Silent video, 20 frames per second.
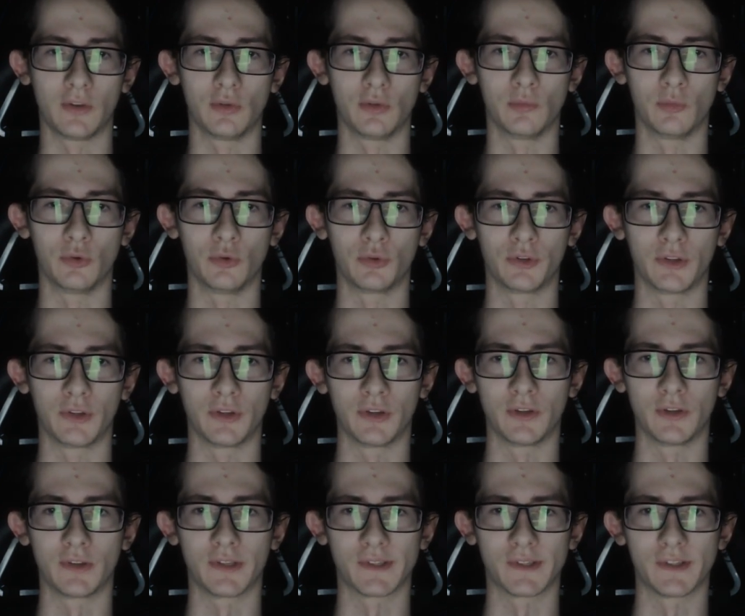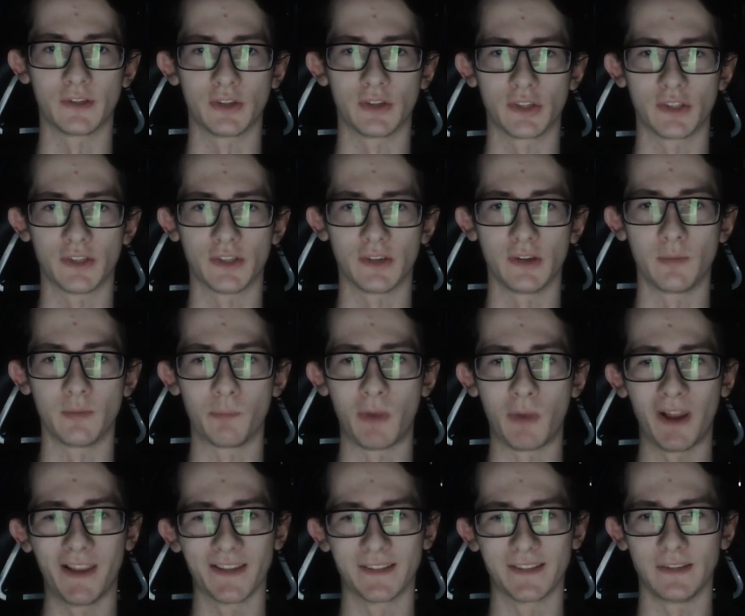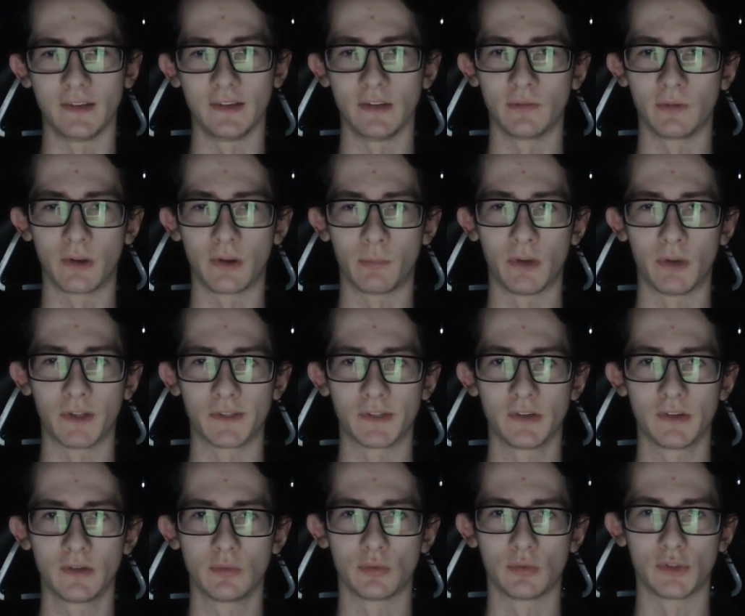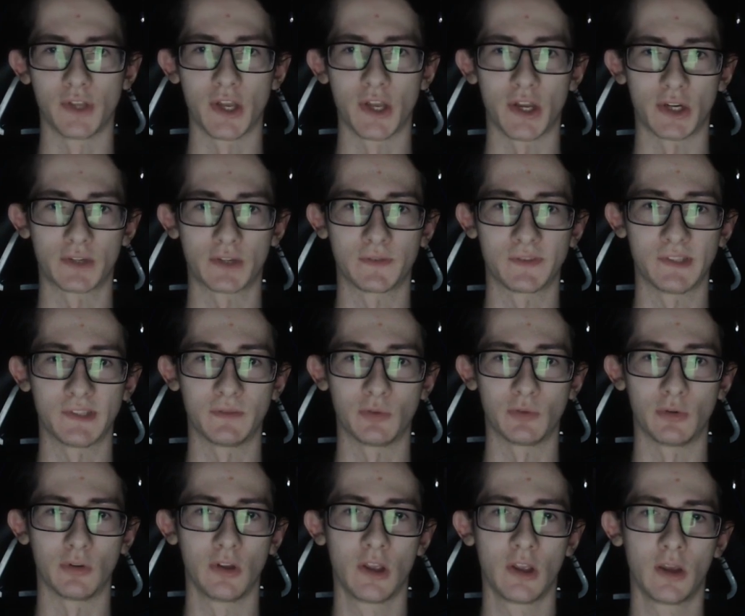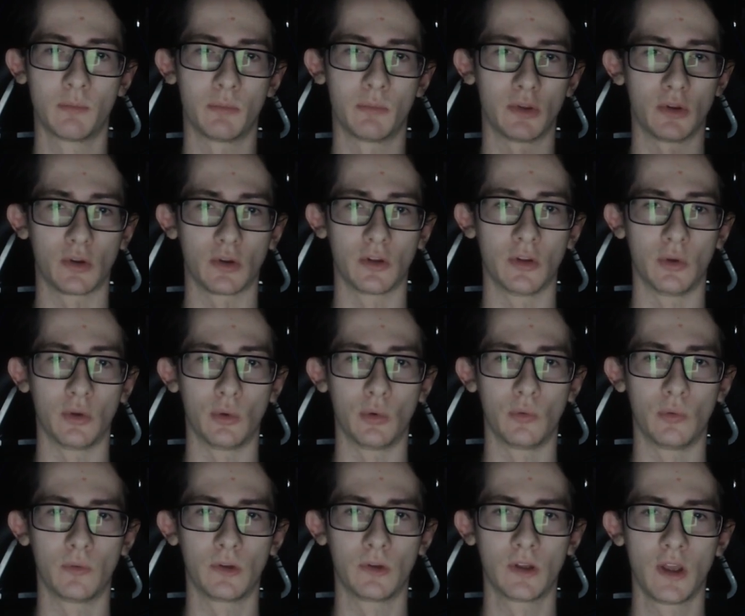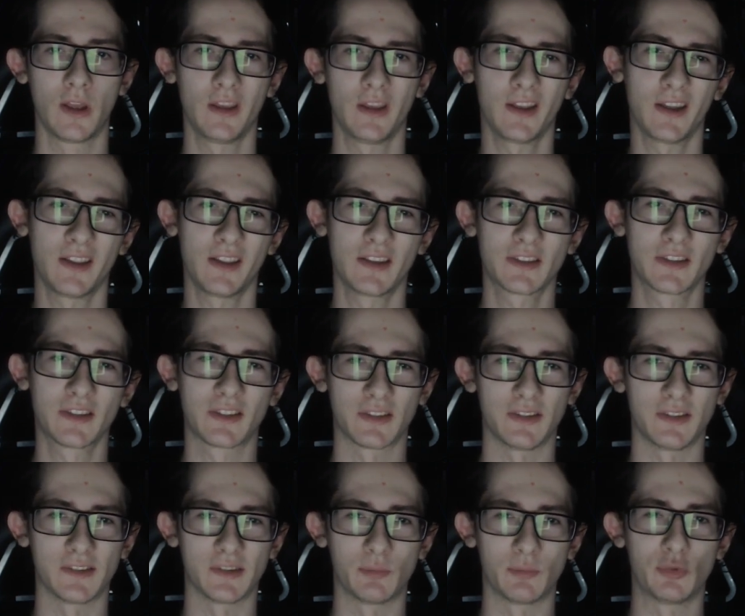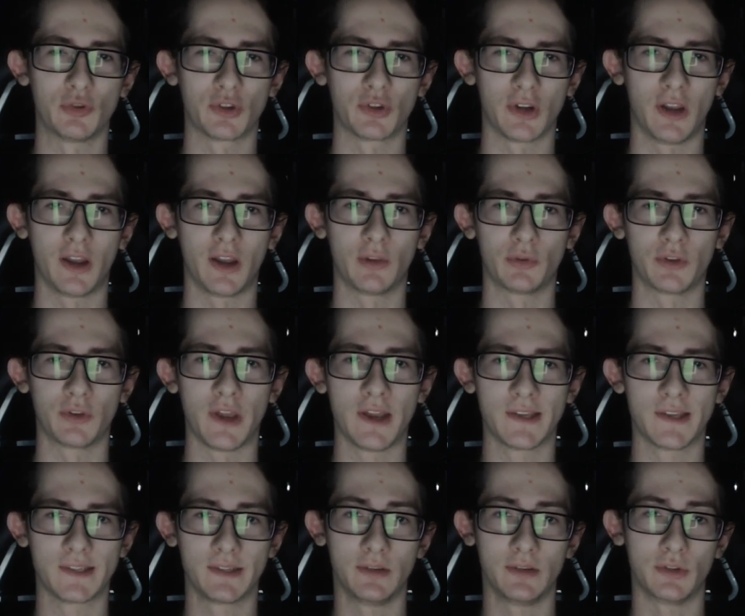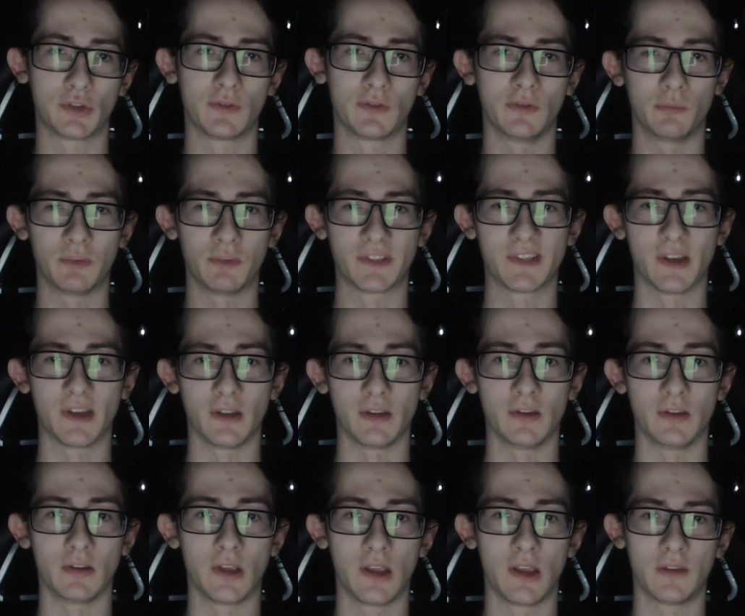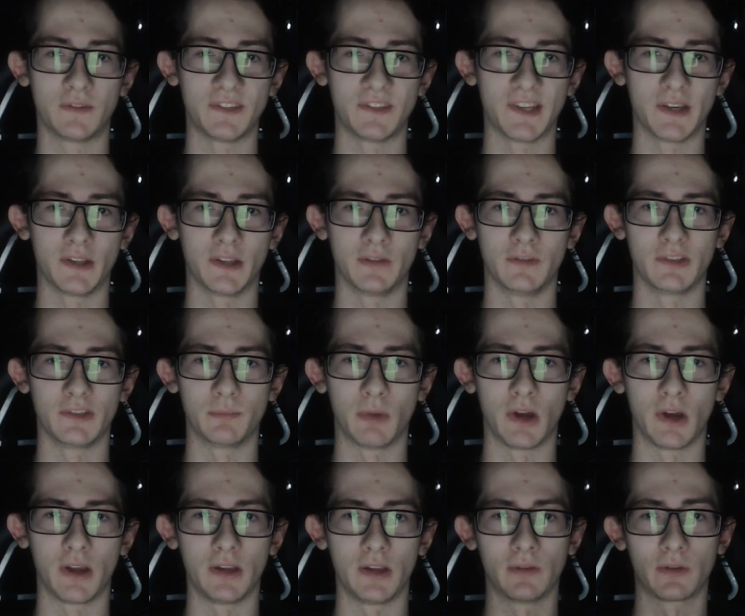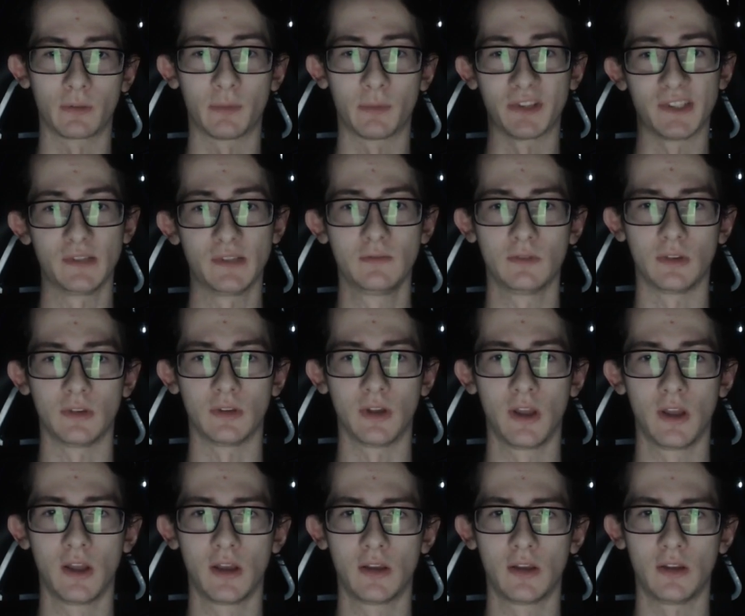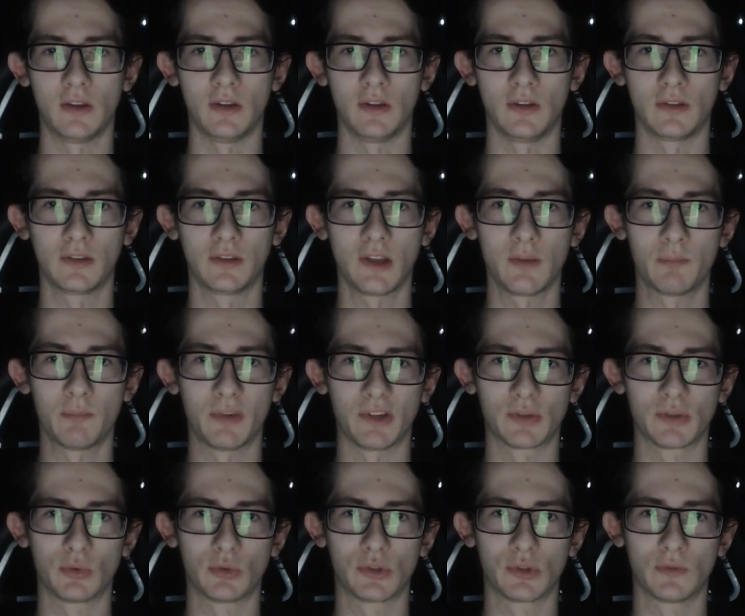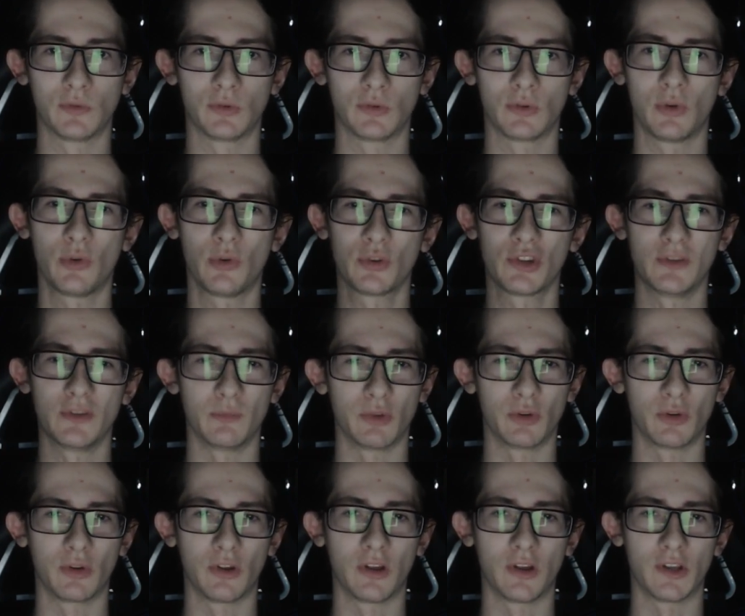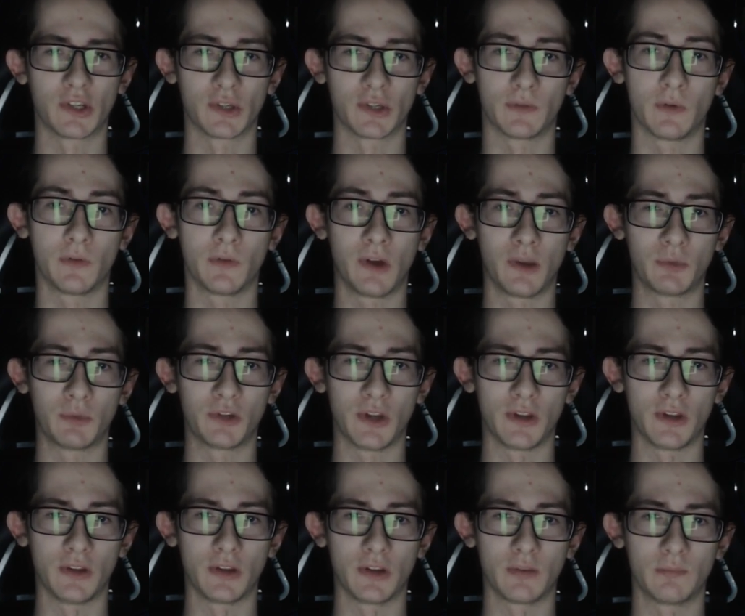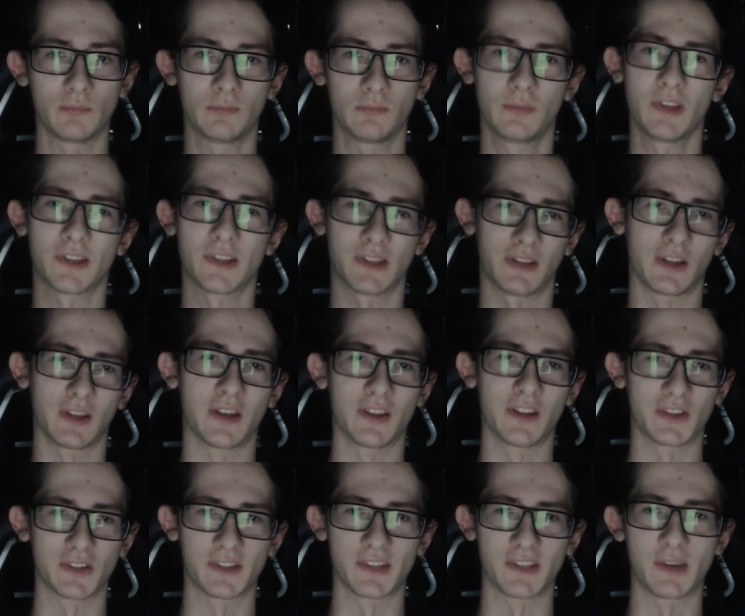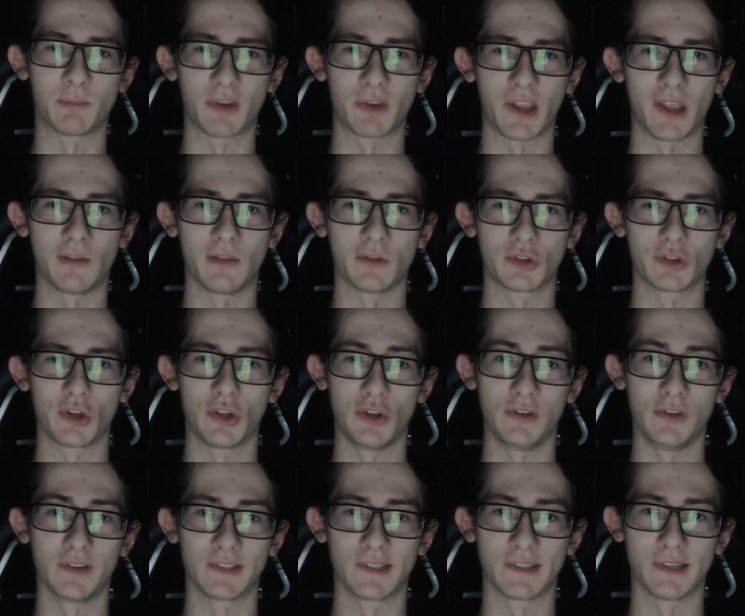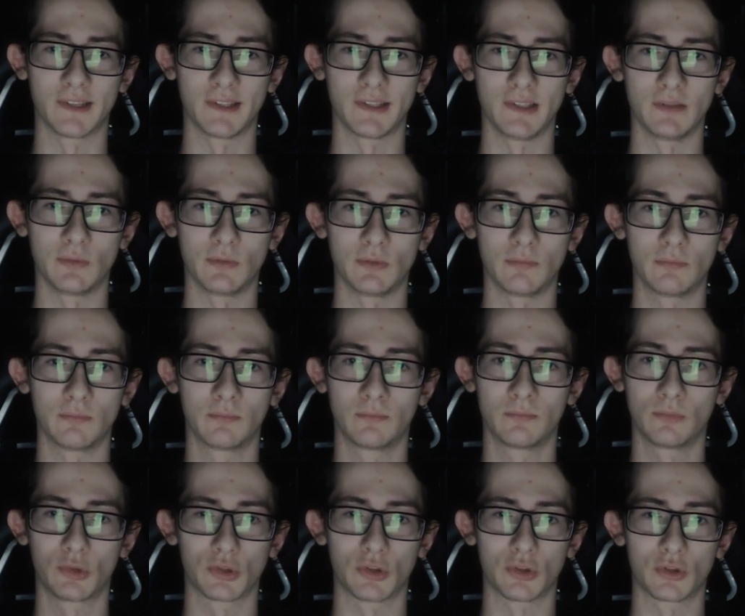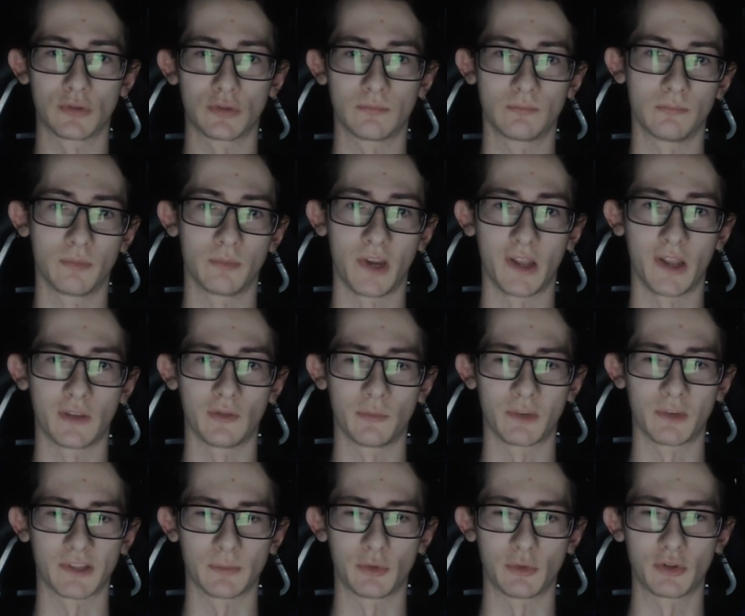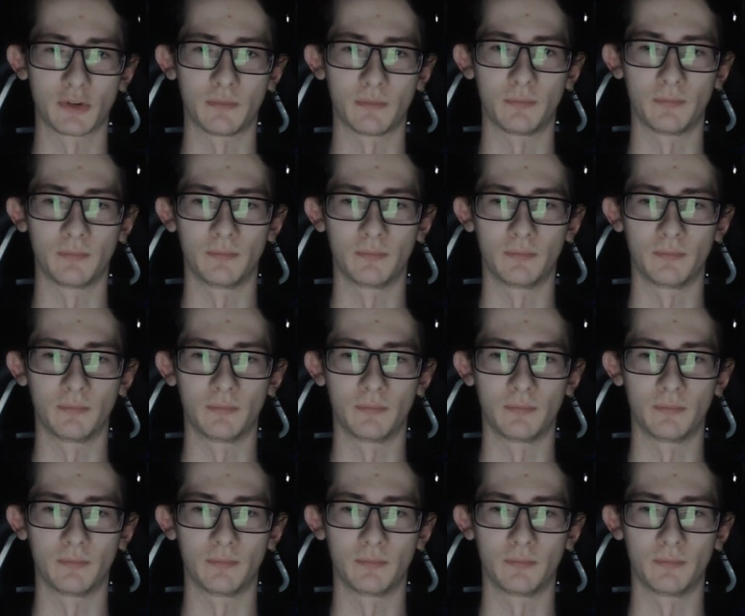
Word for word: Я думаю, ты насытишься полезной информацией, узнаешь всего много нового. И, конечно же, не забудешь глянуть ссылочки в описании. Все они весьма информативные, и там присутствует очень много живого общения. Если ты, конечно, сам проявишь инициативу. Ну что ж, приятного просмотра.